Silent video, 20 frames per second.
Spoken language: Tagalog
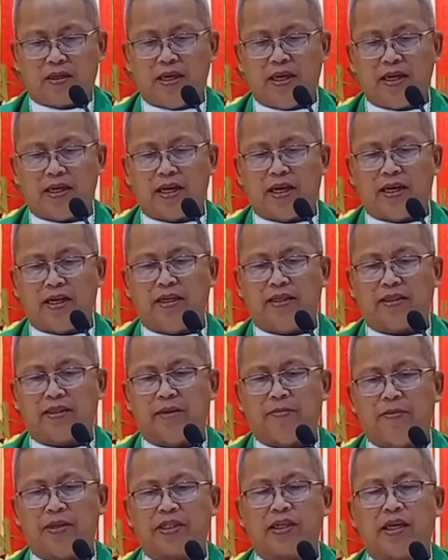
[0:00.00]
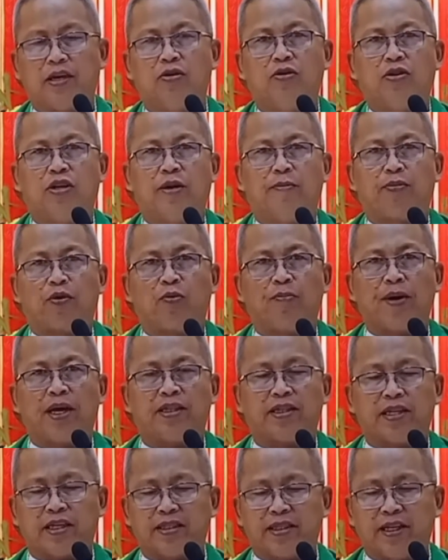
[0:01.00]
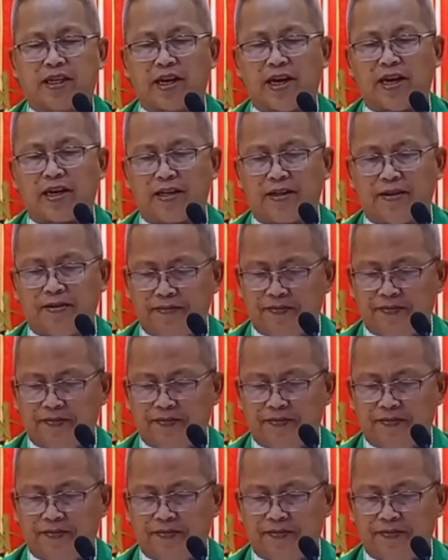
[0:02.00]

gikan sa basahon ni Propeta Sirak